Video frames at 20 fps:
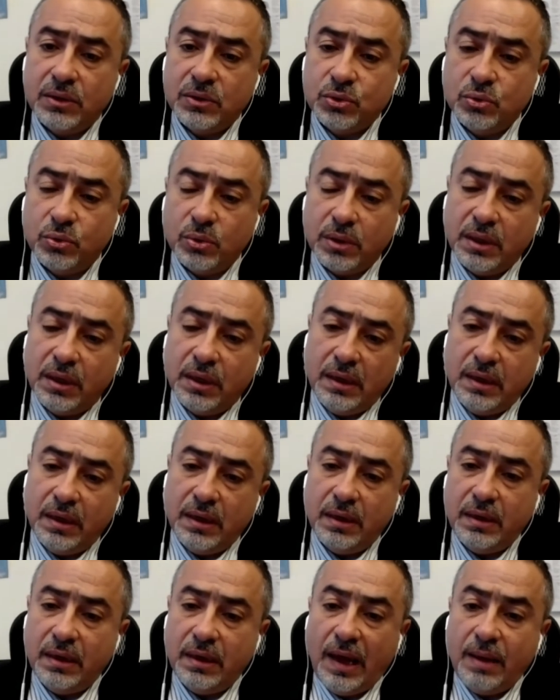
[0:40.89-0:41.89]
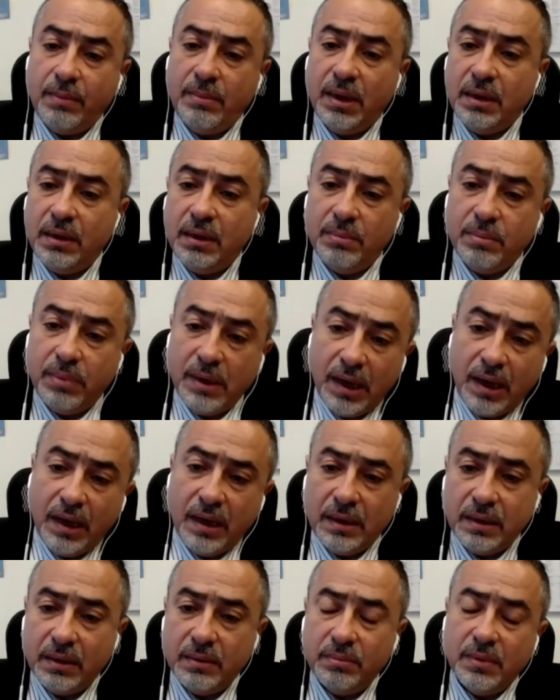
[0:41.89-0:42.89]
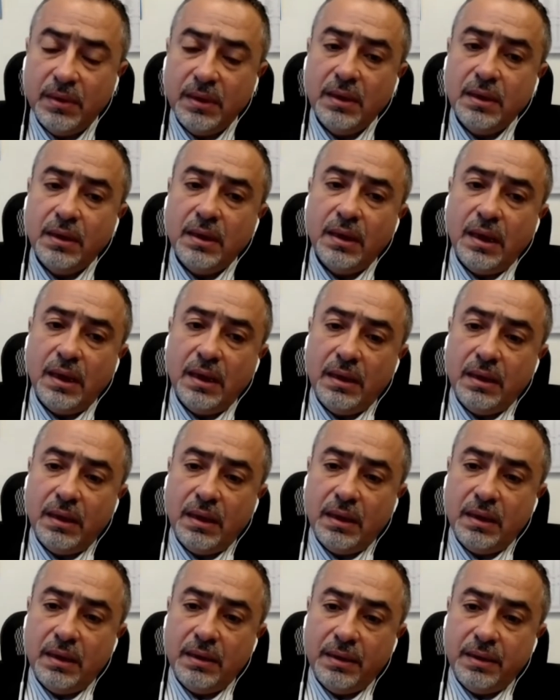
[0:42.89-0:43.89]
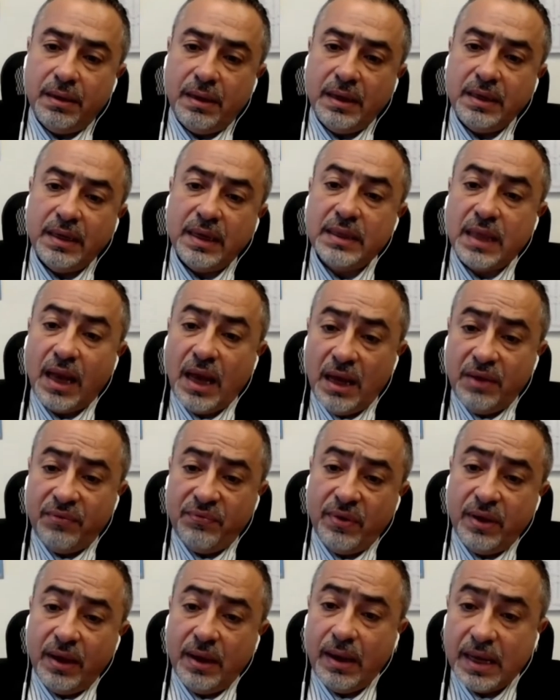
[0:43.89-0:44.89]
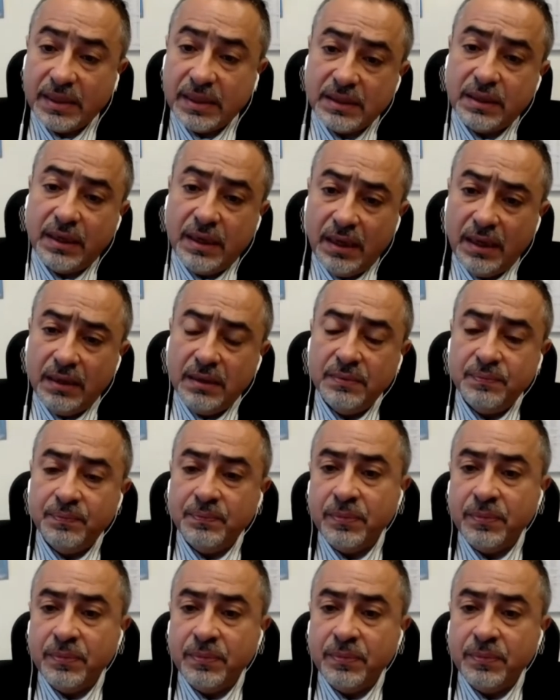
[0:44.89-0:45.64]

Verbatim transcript: سوق العمل بالعالم آه، آه، ان يتعافى اسرع